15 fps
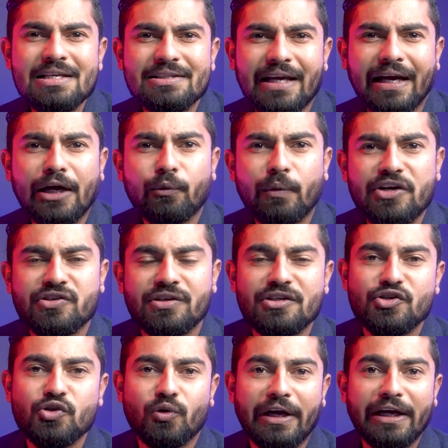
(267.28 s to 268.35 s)
सेकंड
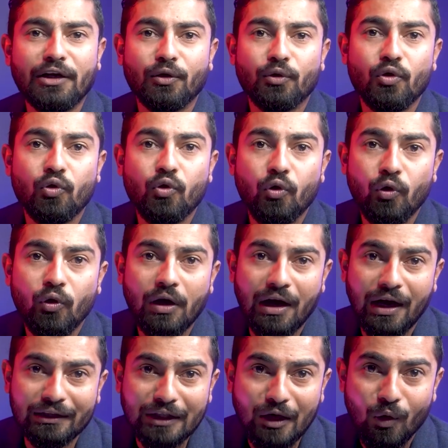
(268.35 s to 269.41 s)
क्वेश्चन जो कई लोगों को
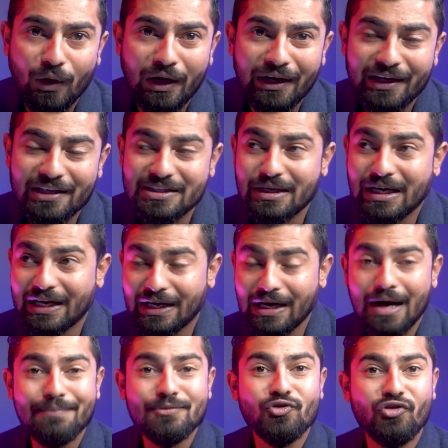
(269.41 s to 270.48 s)
आता होगा या अगर
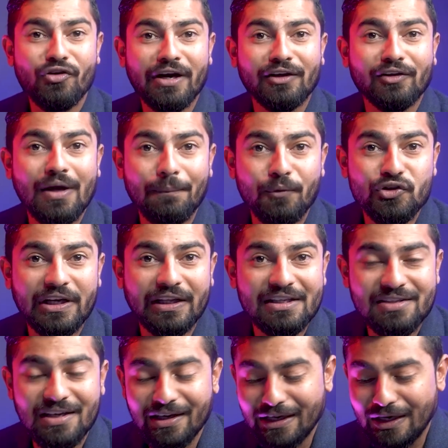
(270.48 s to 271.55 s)
आप सुन रहे हैं तो आपको शायद
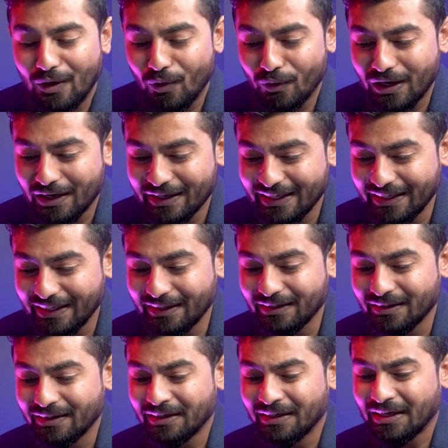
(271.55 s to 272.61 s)
ऐसा लग रहा होगा
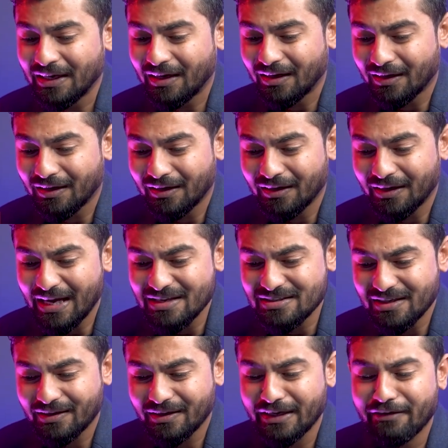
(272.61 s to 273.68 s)
कि
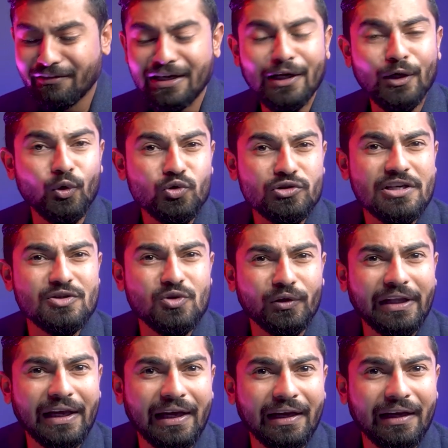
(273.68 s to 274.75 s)
ऐसा करने वाले लूजर्स
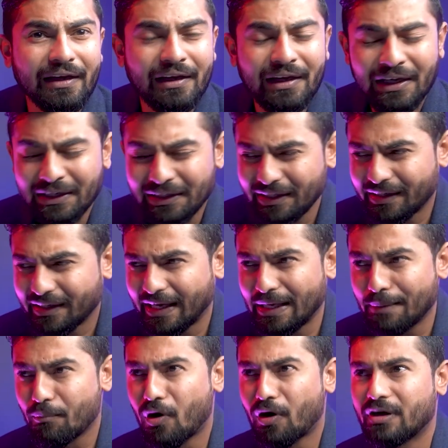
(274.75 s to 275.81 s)
होते हैं या क्या
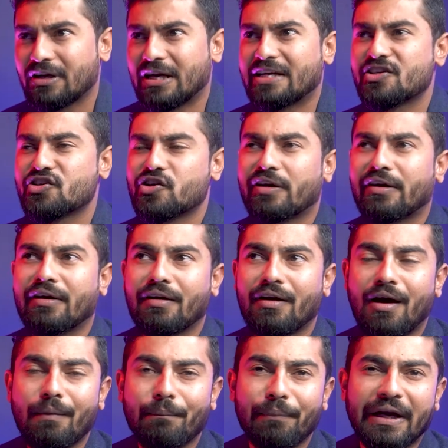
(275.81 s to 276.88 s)
ये मॉडर्नाइजेशन के
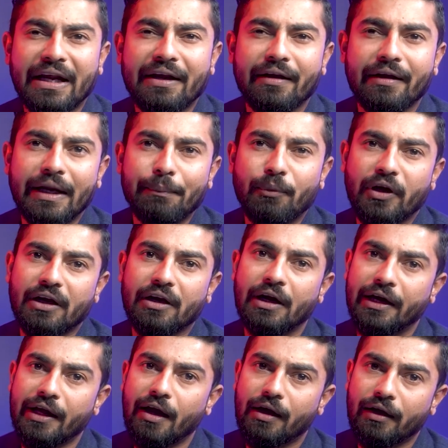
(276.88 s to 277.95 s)
नाम पर एक क्रीप और एक
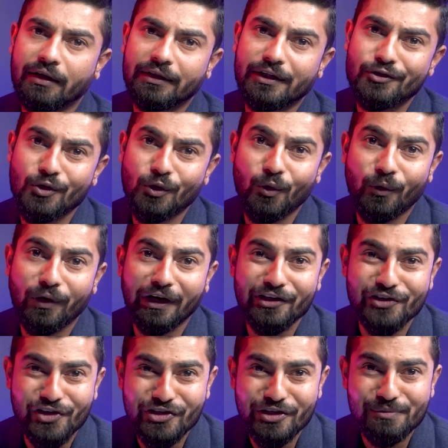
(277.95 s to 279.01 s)
घटिया हरकत है जो लोग
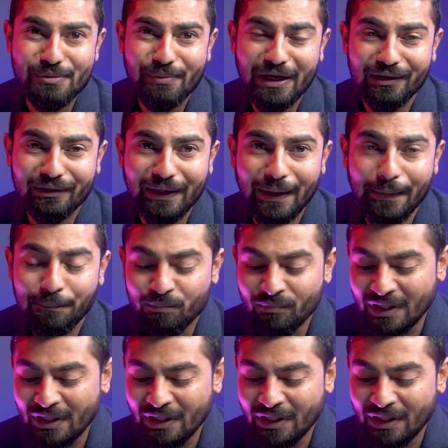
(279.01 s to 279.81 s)
रिलेशनशिप्स में करते हैं